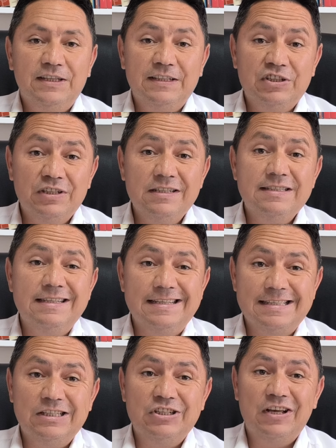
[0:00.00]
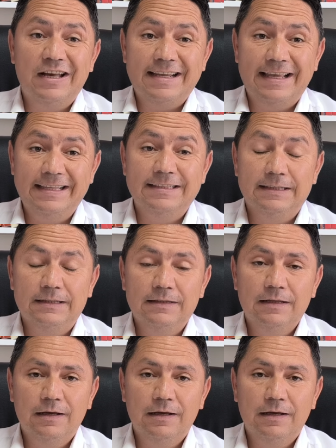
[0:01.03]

işinizi istişare edin